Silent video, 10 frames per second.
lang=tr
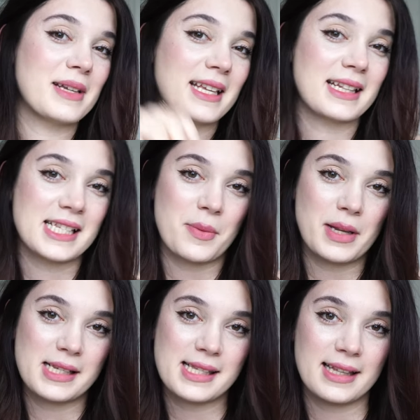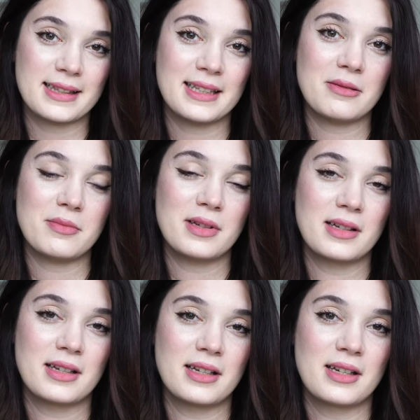İlk ne zaman hissettim?
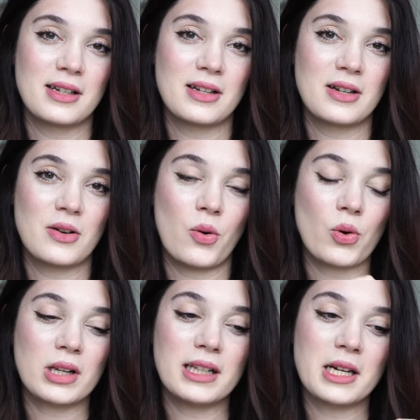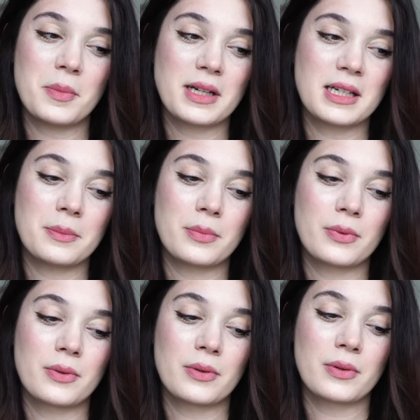Oralara
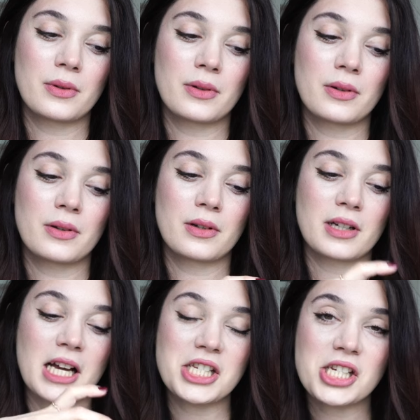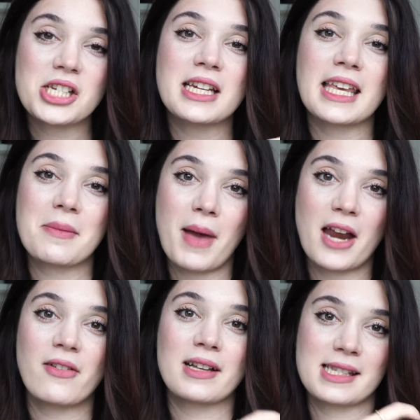bakıp kaç yaşındaki
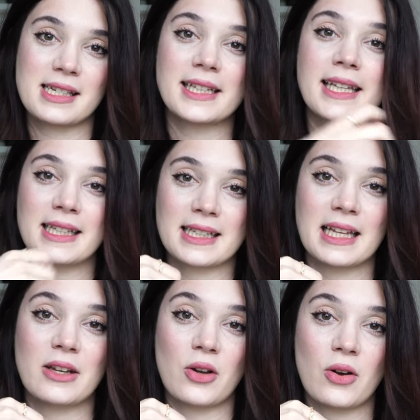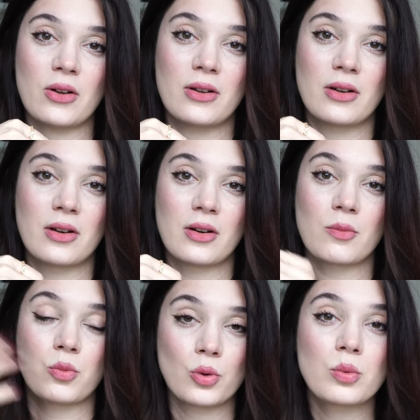Merve aslında tetikleniyor?
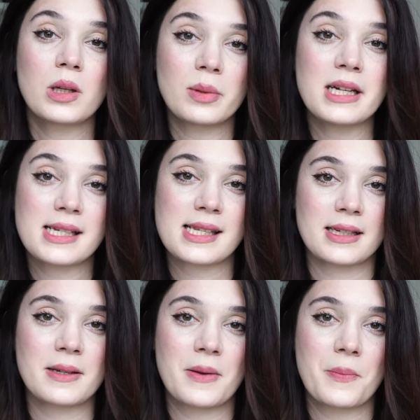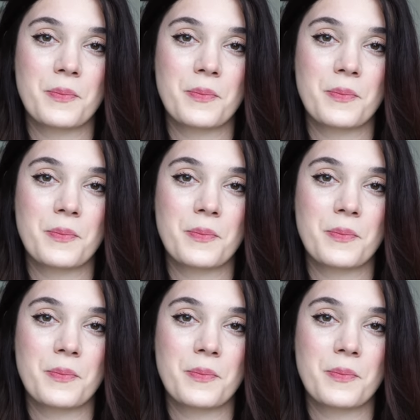Bunu bulabilirsin.''